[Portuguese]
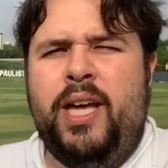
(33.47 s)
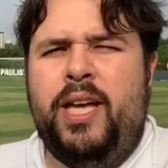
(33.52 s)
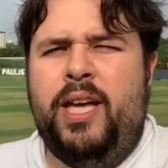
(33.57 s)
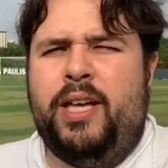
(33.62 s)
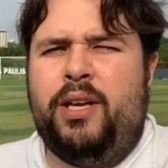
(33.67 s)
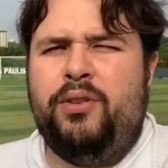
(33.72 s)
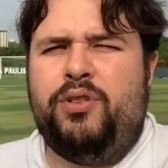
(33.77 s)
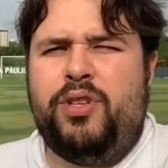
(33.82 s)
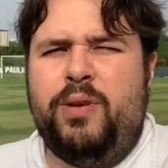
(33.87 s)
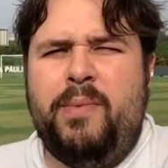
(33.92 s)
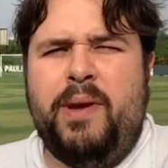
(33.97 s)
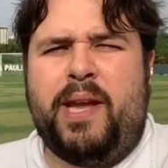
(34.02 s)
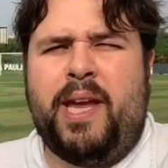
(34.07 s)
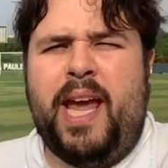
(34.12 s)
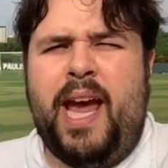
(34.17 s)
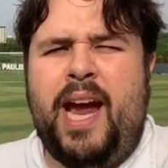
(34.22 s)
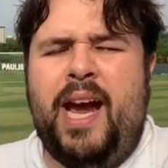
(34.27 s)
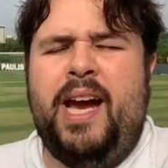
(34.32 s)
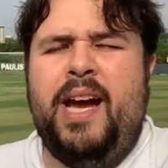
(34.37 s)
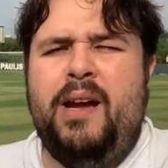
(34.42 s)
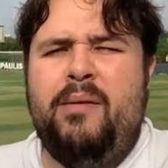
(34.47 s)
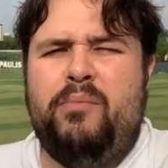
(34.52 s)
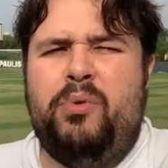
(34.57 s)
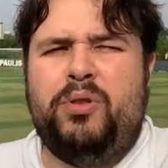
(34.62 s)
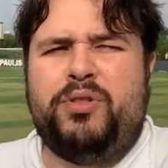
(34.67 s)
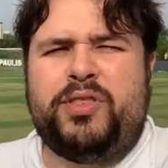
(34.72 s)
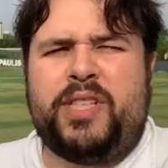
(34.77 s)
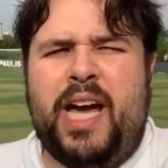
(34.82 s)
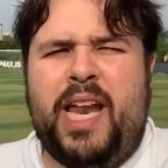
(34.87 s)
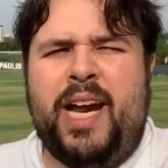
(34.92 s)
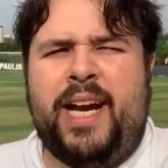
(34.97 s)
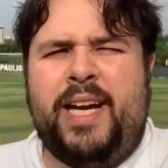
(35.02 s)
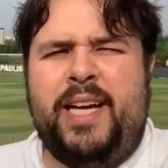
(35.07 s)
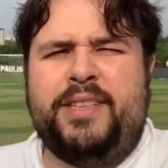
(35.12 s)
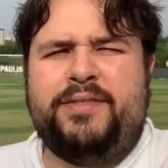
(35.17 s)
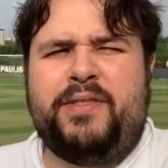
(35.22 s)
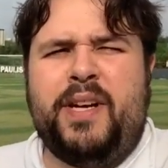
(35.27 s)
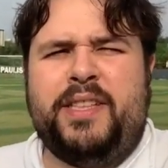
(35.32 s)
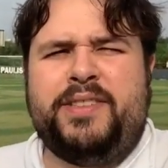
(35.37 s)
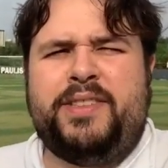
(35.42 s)
e que o time quer buscar a
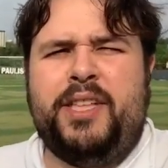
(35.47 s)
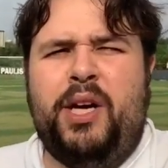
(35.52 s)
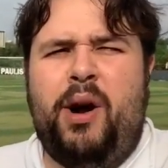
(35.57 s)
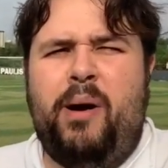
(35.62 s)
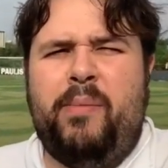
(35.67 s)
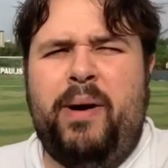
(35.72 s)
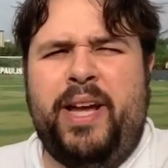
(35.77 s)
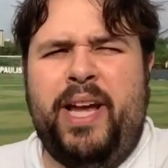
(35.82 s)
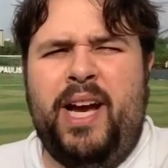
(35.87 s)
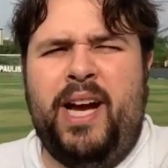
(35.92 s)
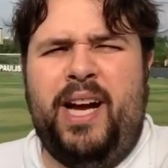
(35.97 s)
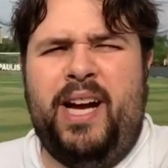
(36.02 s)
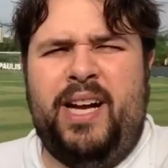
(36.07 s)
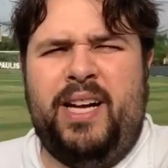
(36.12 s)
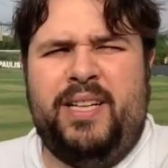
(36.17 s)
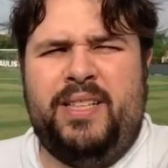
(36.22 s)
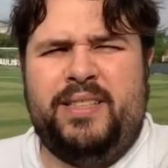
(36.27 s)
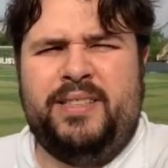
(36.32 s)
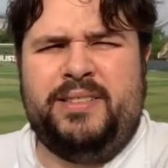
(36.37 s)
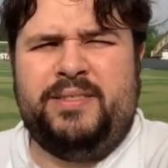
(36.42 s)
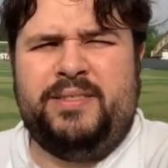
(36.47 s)
classificação amanhã.